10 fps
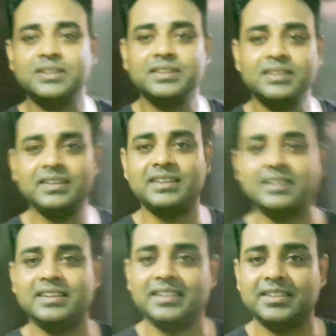
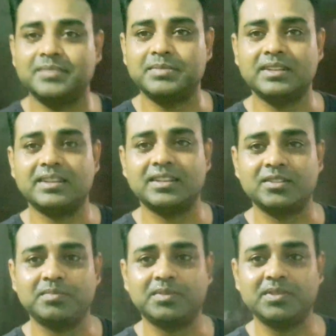मैं
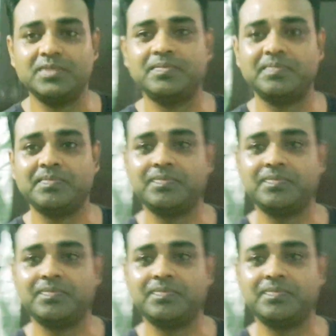दिखाता हूँ आपको